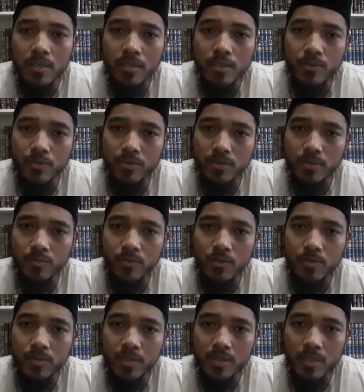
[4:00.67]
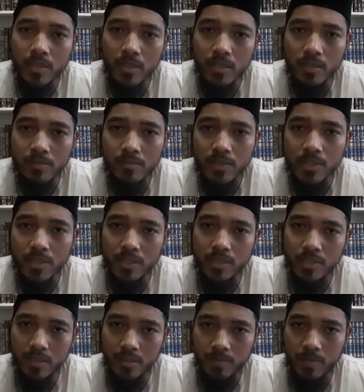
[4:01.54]
itu semua bisa bisa
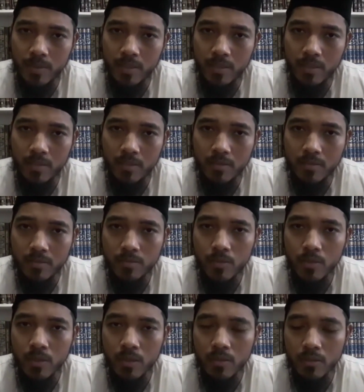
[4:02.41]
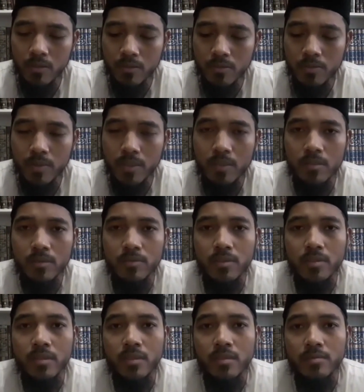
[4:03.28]
dicapai. Semoga Allah
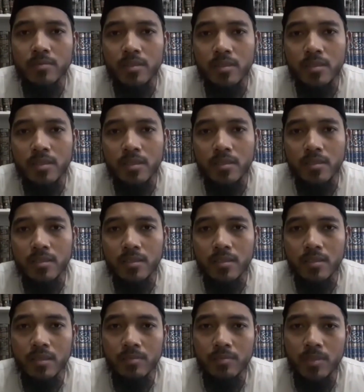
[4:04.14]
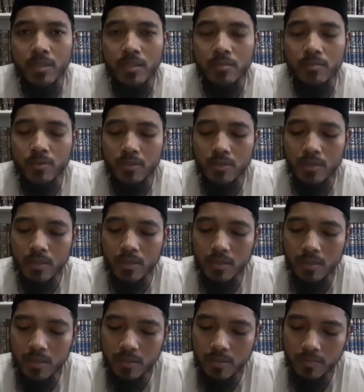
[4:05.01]
Subhanahu wa taala menjadikan kita minal
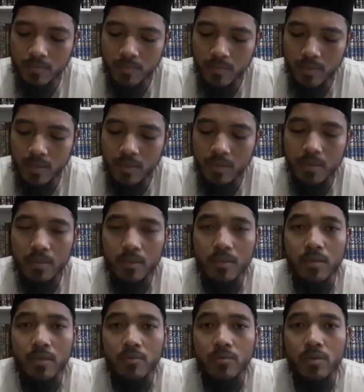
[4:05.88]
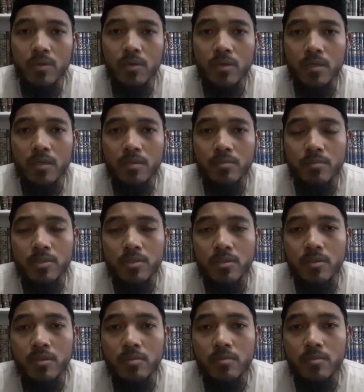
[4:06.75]
muttaqin. Hada wallahu a'lam
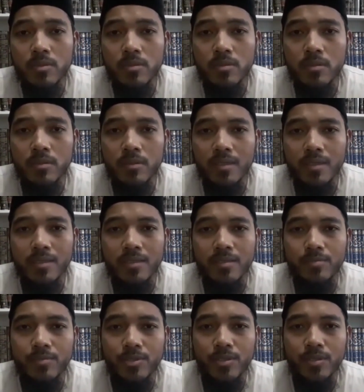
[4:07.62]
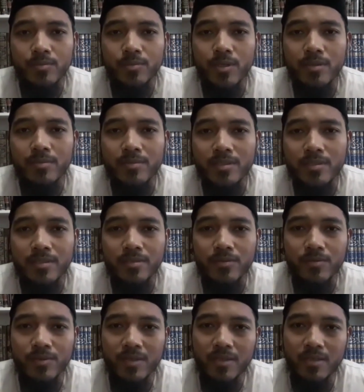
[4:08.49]
bisawab. Wassallallahu ala nabiyyina
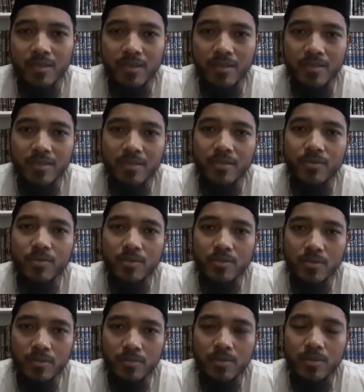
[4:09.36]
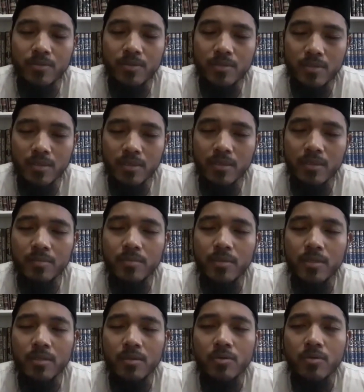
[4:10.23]
Muhammadin wa ala alihi wa sahbihi
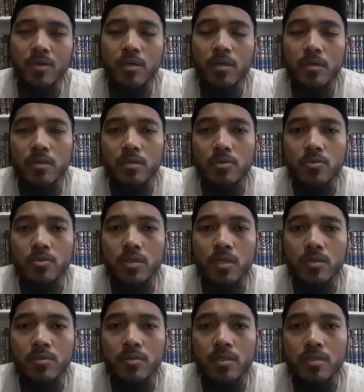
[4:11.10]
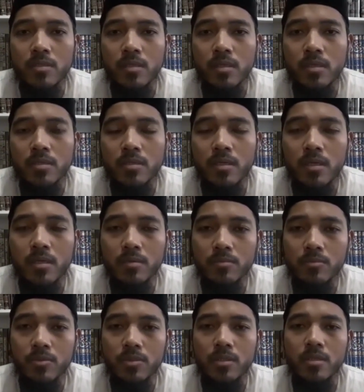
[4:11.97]
wasallam wa akhiru da'wana
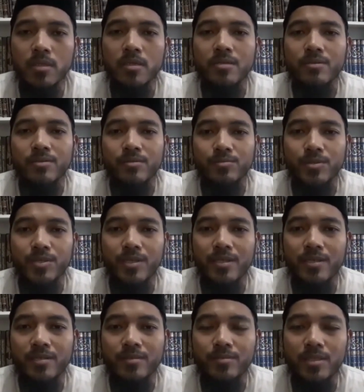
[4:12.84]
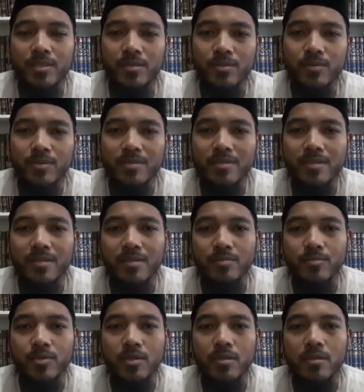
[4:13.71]
alamin.
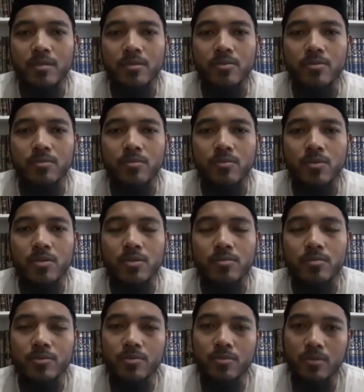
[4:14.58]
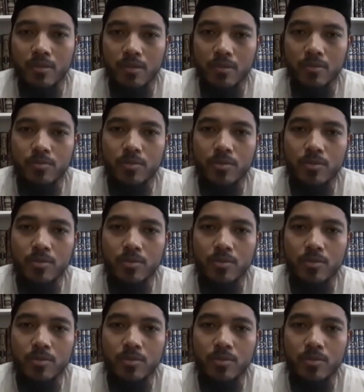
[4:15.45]
Wassalamu alaikum warahmatullahi